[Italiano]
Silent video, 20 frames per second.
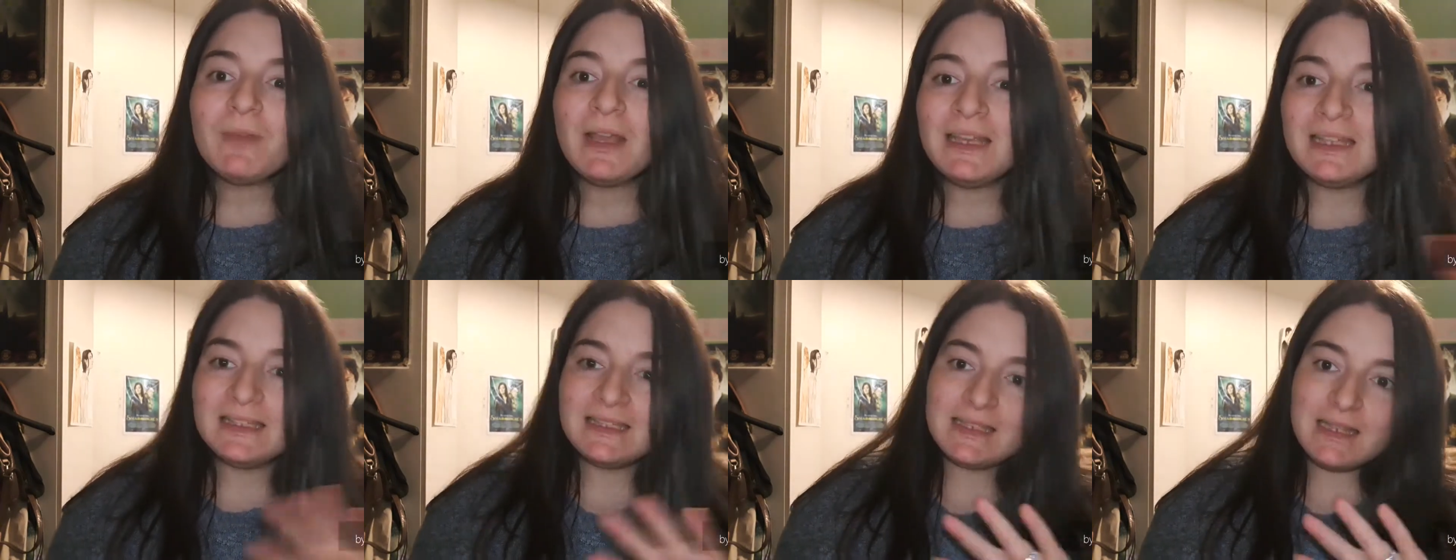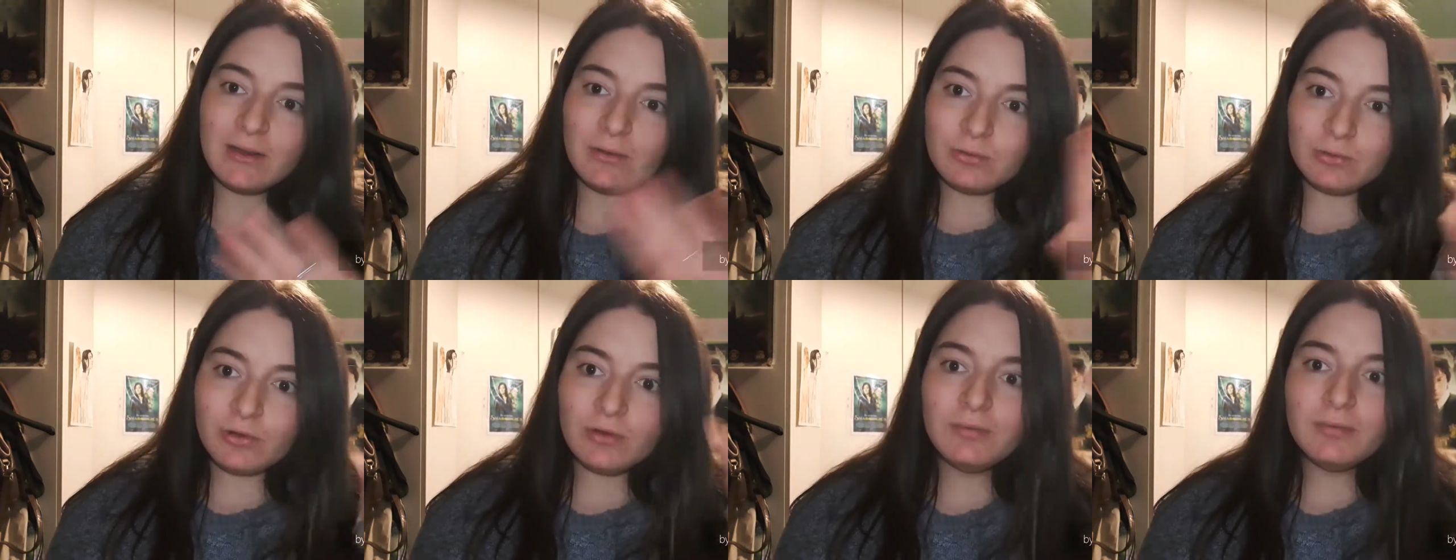E ti
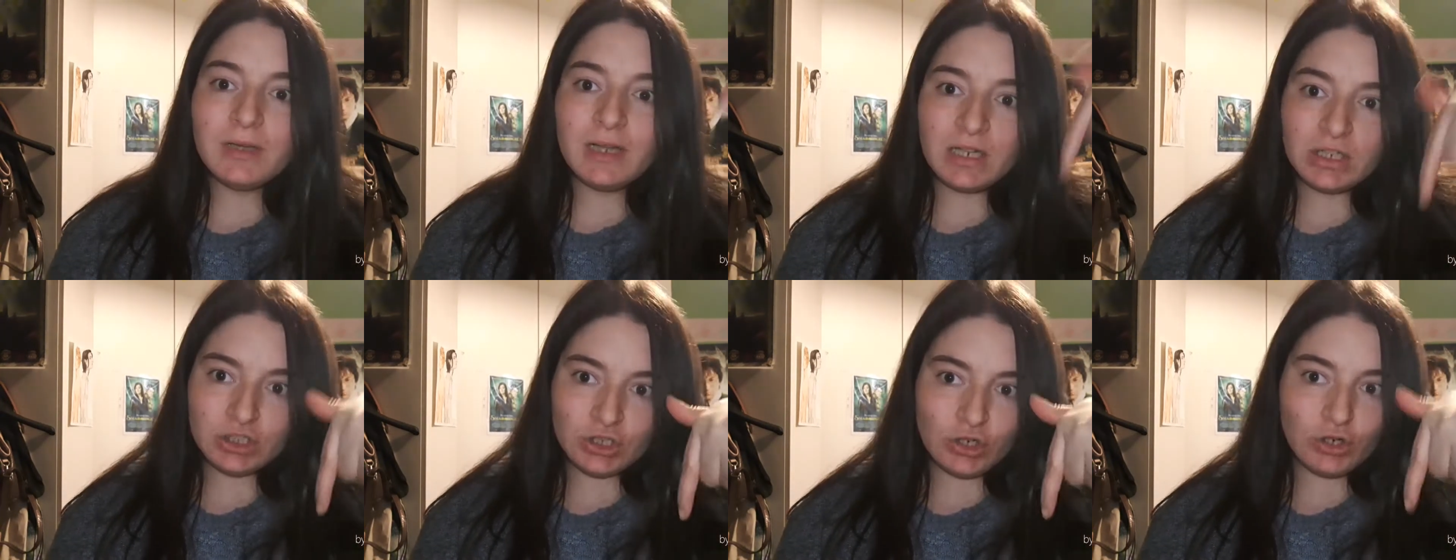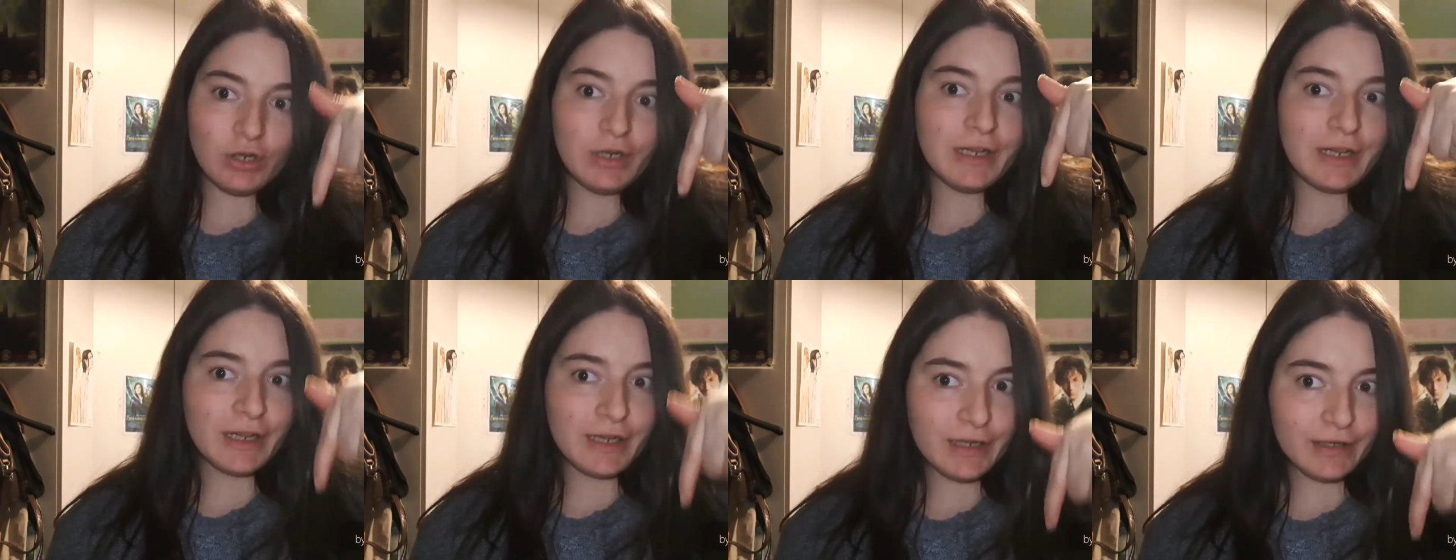saluto e lascerò il
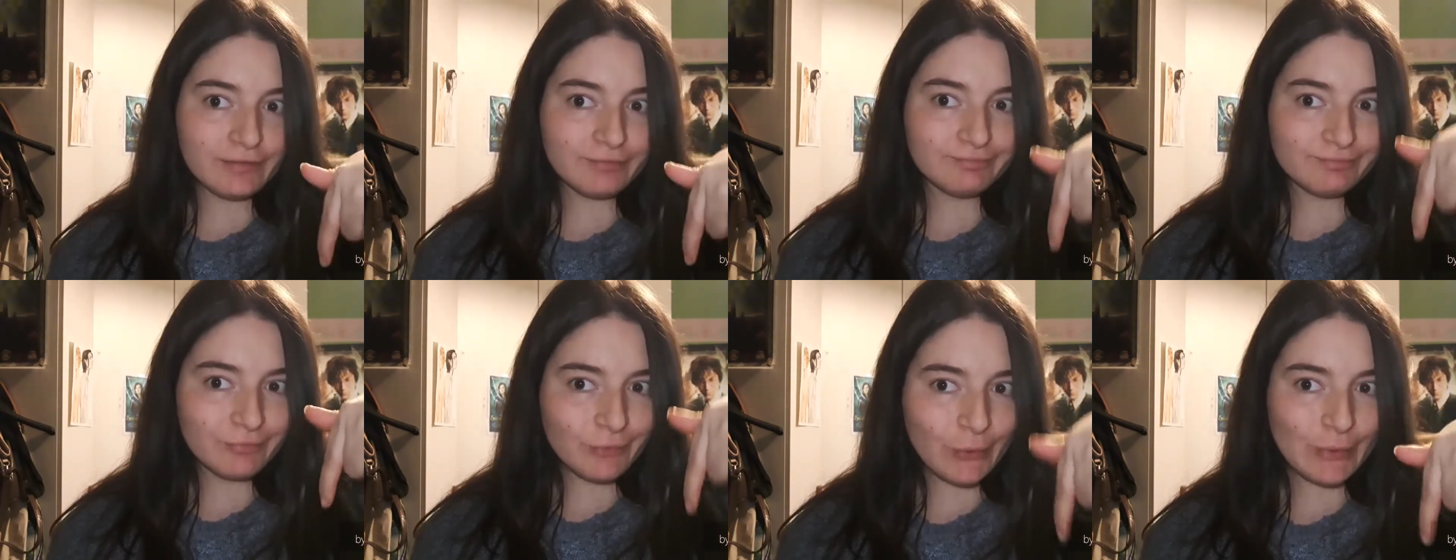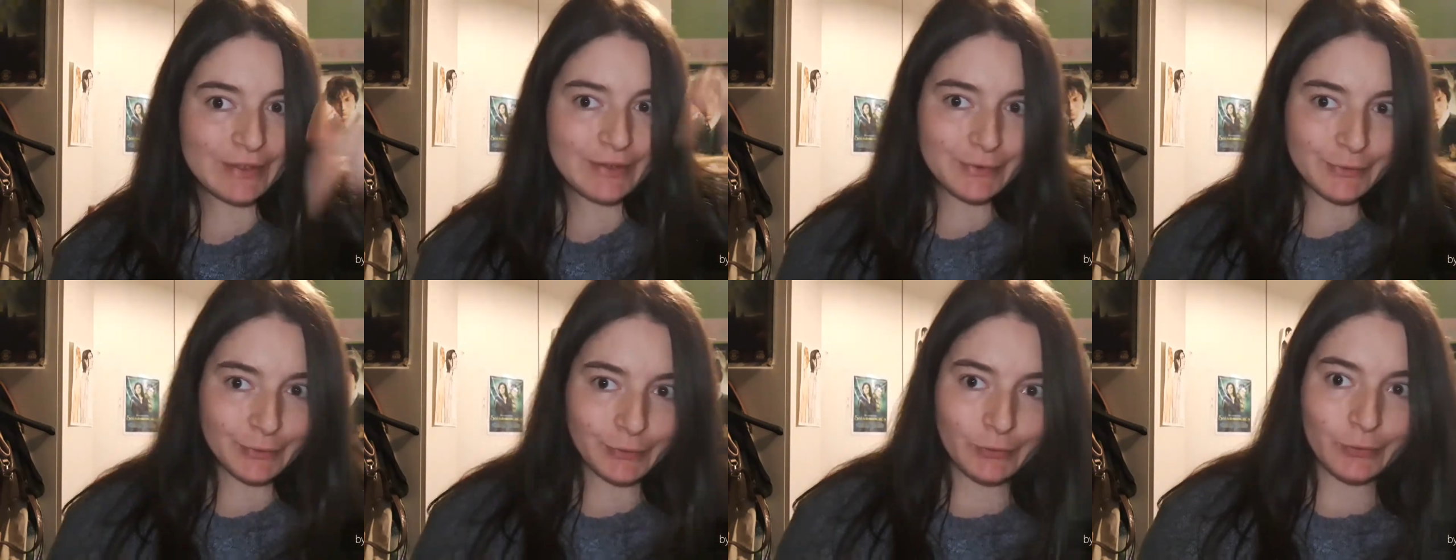link qua
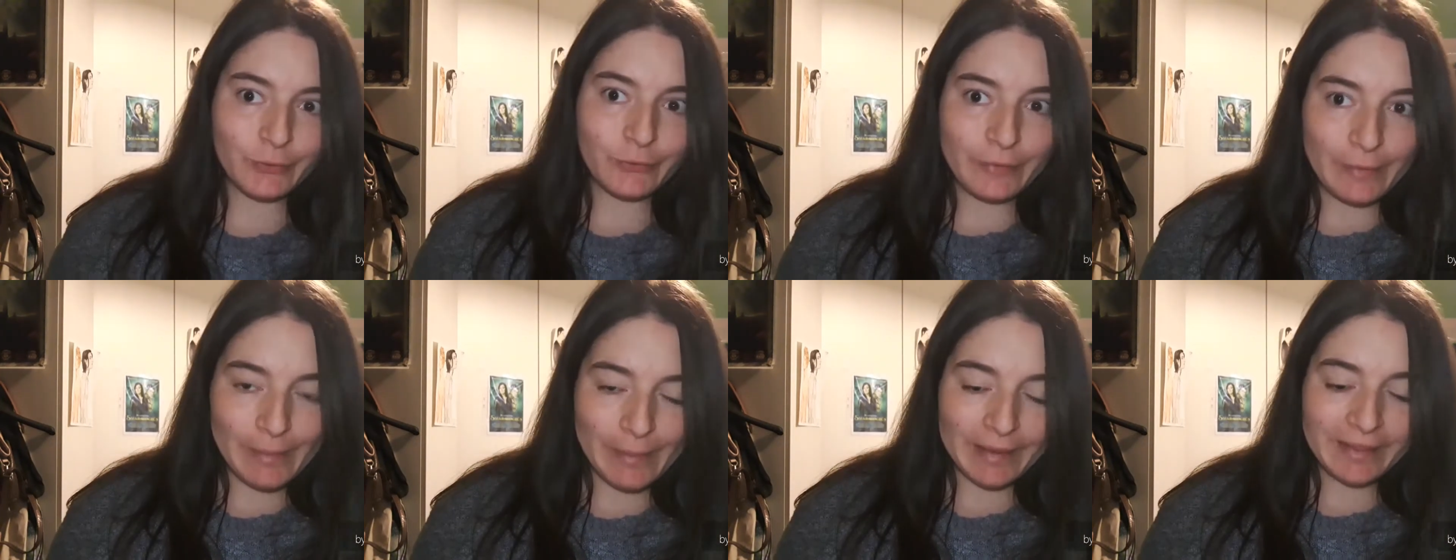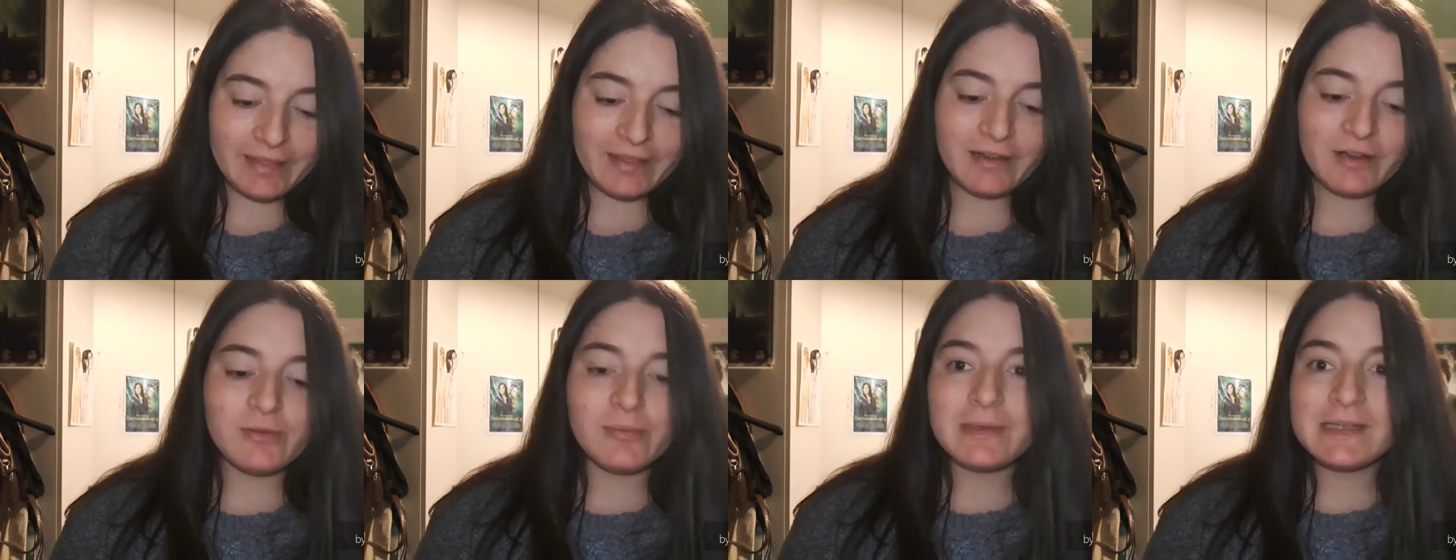sotto
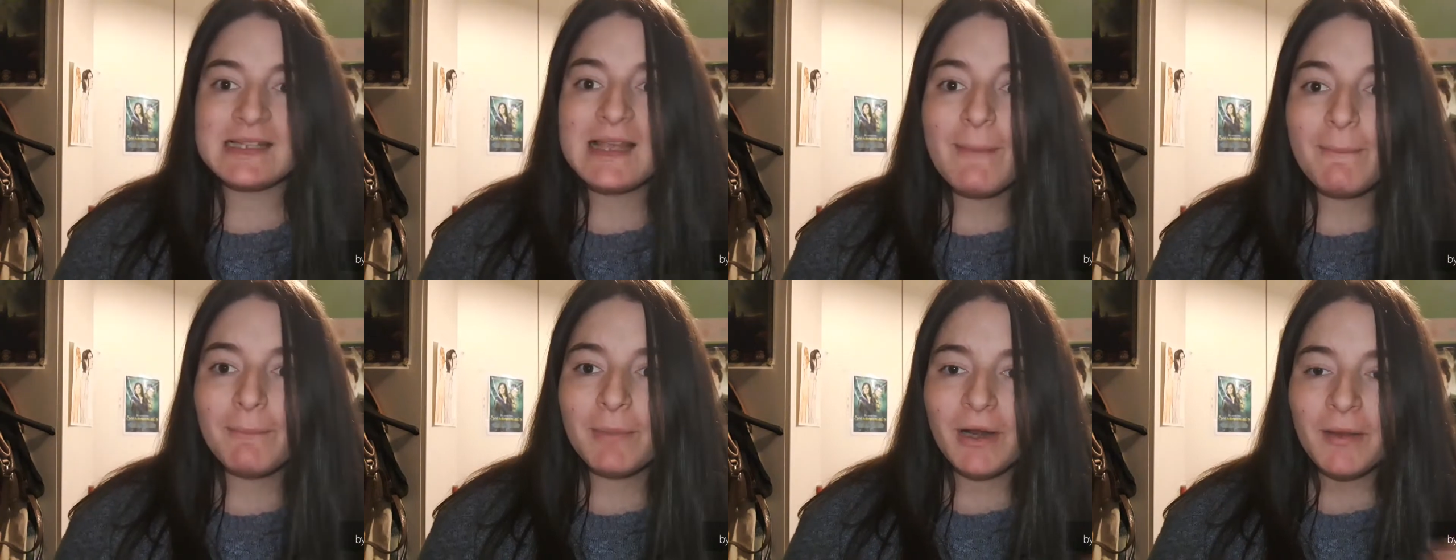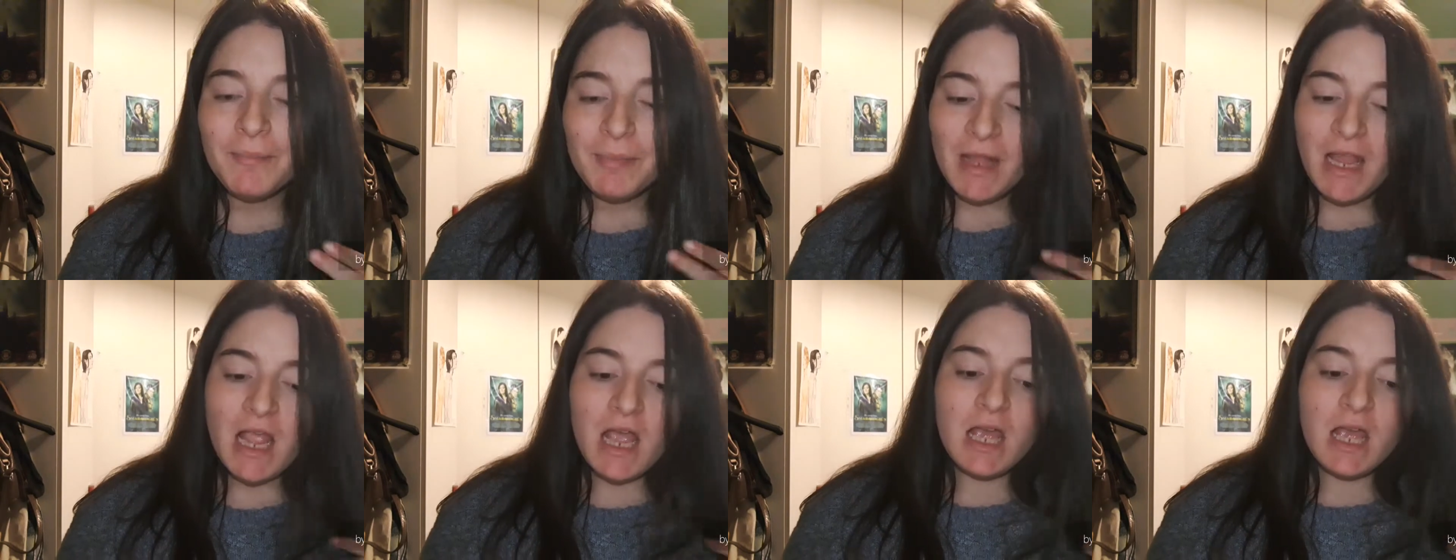ovviamente come sempre.